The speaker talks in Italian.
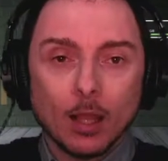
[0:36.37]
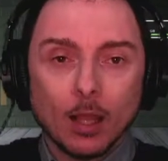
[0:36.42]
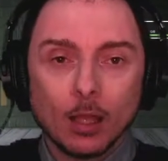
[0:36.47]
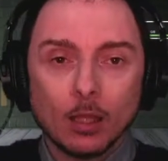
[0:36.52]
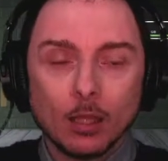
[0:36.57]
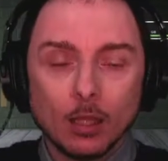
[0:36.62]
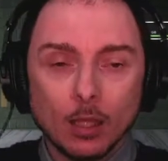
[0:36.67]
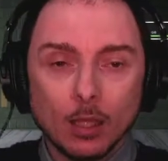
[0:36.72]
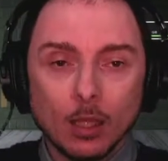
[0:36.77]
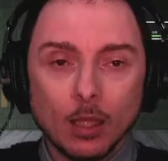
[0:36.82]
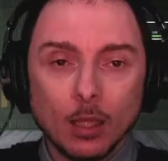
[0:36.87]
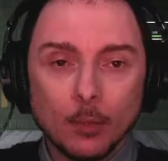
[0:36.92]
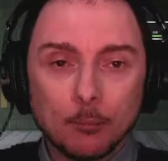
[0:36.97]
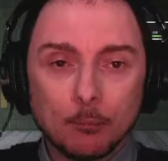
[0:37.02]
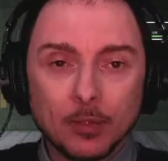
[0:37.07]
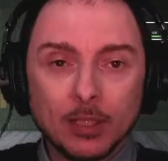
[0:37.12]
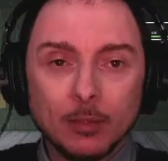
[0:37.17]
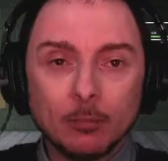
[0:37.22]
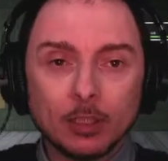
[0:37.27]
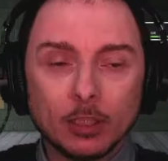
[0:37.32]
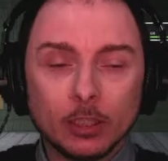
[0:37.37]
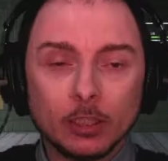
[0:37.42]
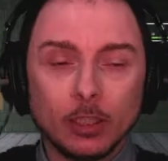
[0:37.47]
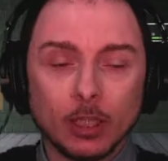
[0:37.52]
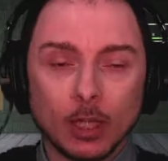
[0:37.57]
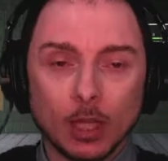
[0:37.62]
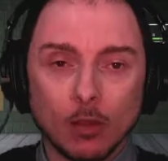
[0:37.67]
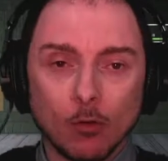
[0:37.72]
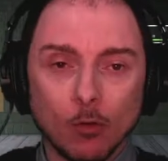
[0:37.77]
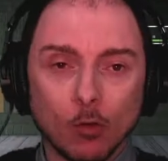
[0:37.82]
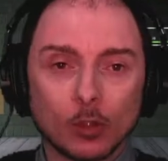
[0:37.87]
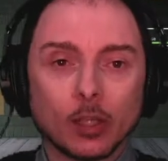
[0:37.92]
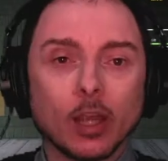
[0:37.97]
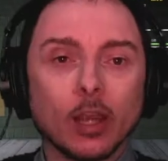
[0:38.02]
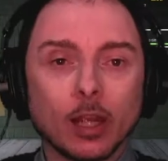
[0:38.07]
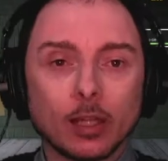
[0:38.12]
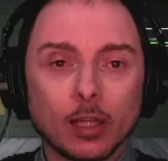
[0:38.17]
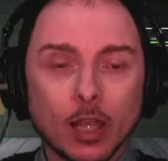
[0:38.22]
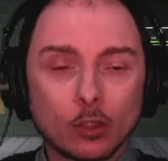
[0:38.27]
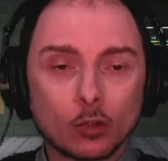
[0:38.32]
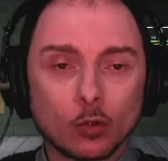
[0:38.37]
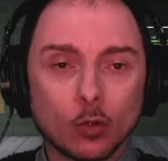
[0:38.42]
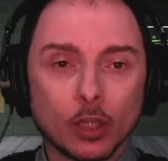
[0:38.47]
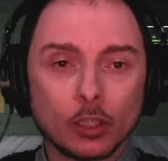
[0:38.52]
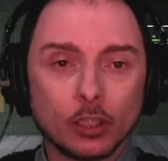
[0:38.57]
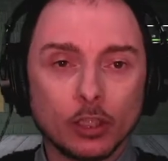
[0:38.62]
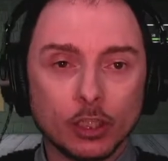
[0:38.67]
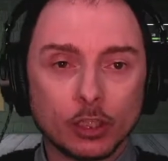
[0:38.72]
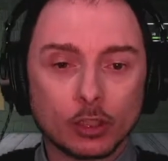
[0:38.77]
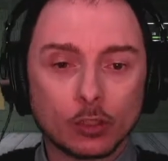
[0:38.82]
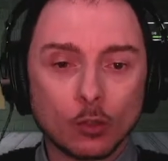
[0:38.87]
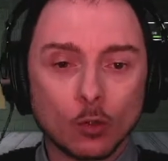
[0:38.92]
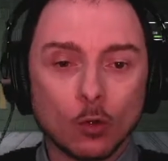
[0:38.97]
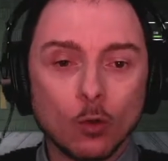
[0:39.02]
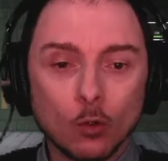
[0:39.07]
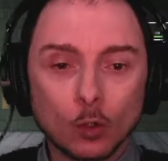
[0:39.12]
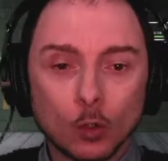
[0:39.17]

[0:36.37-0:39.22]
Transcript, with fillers: eh, prima di dire ok adesso registro